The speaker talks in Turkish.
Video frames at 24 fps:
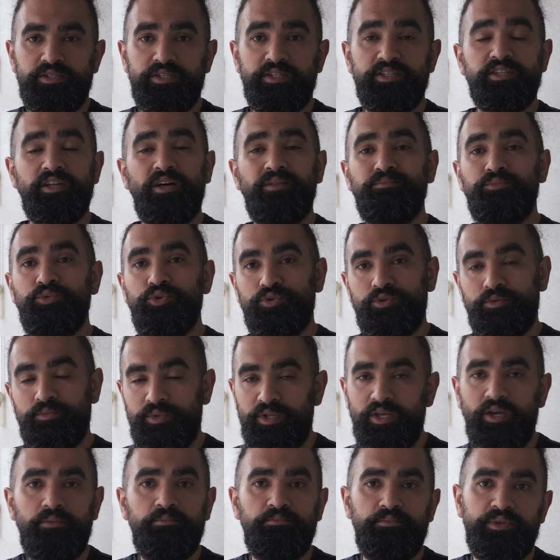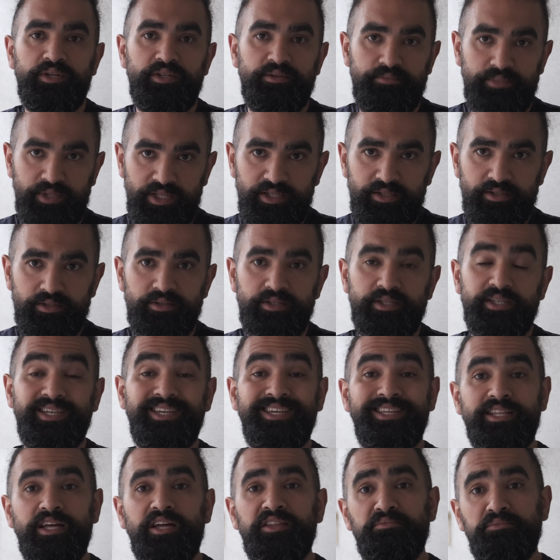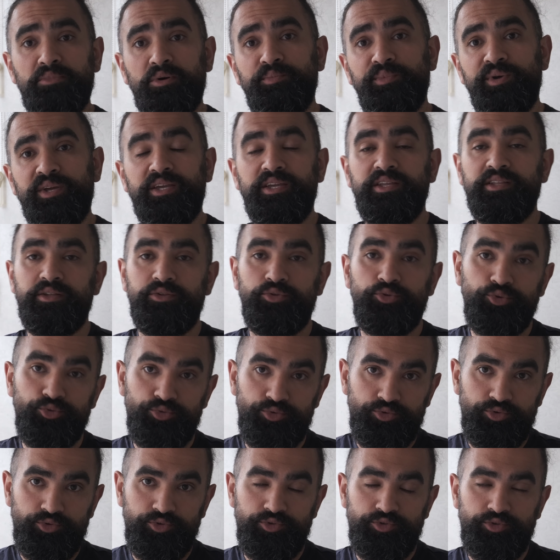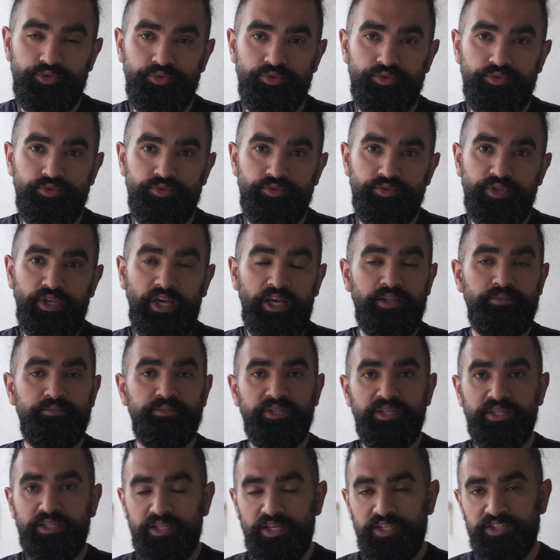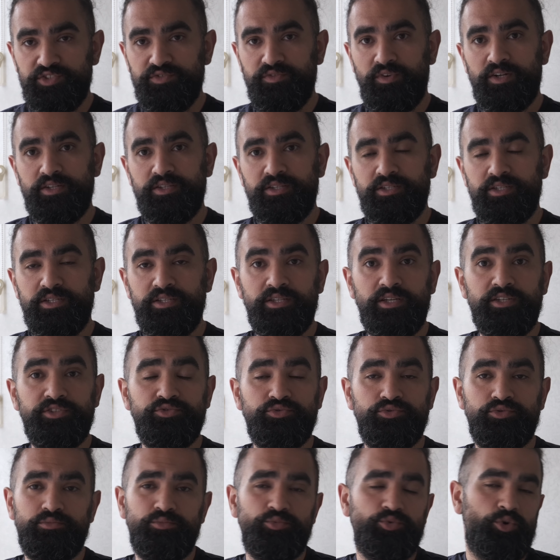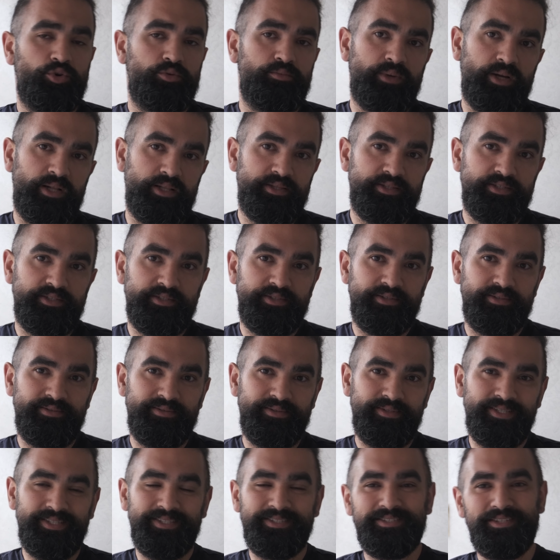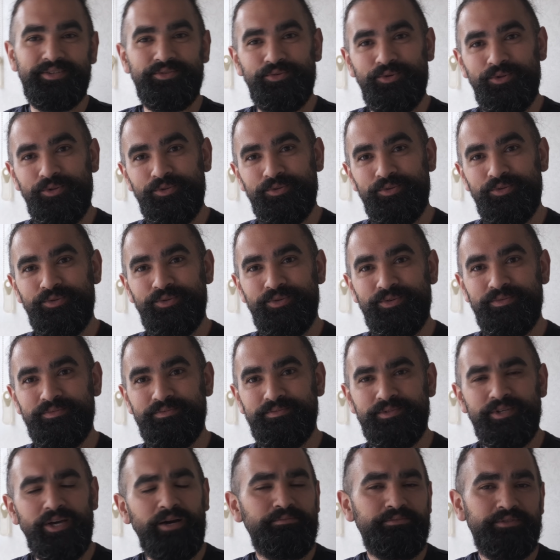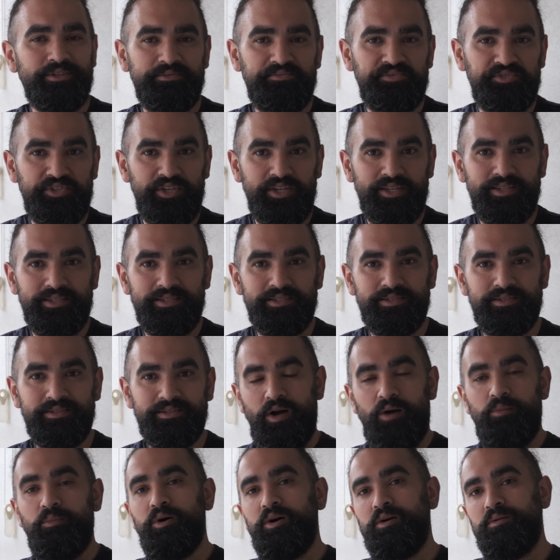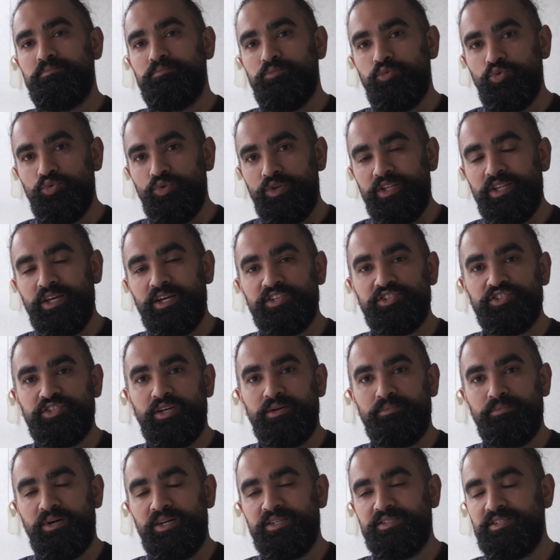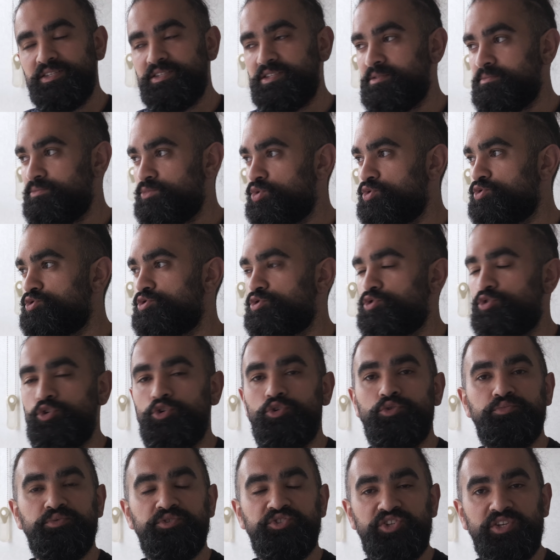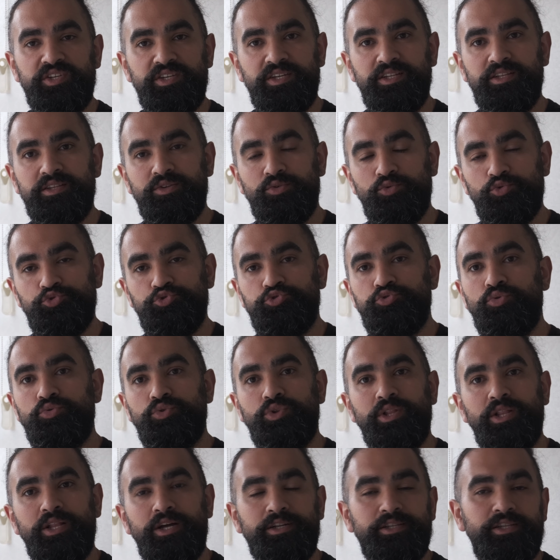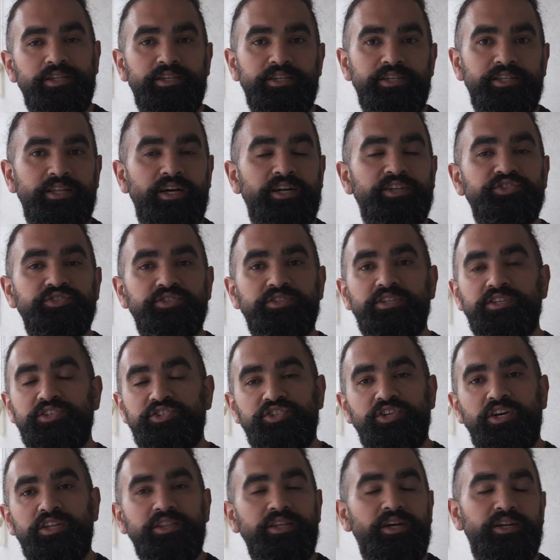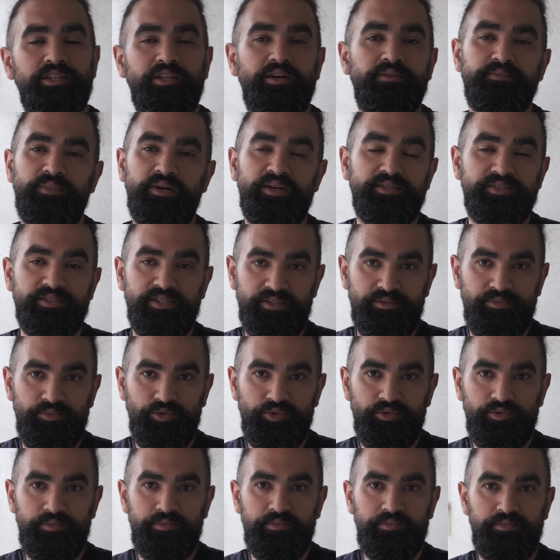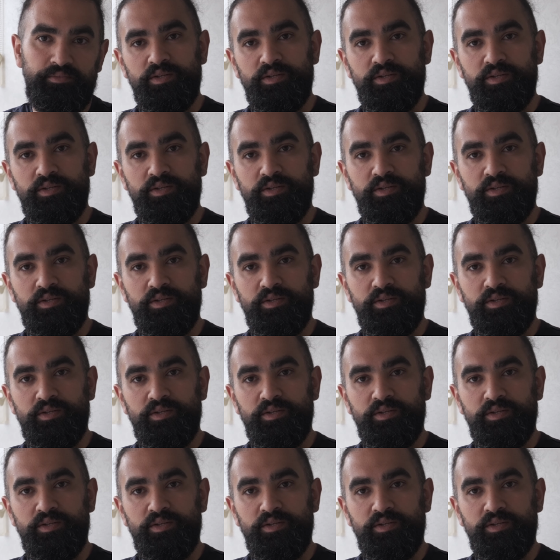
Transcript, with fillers: İnanmıyorum diyen biri bile inanmamaya inanıyordur. Yani bir inanç vardır, inanç durumu normaldir. İnsanoğlunun yaptığı bir şeydir. Ama bu inançtan bahsettiğim gözü kör bir şekilde uç noktalarda inancını yaşayanlardan bahsetmiyorum.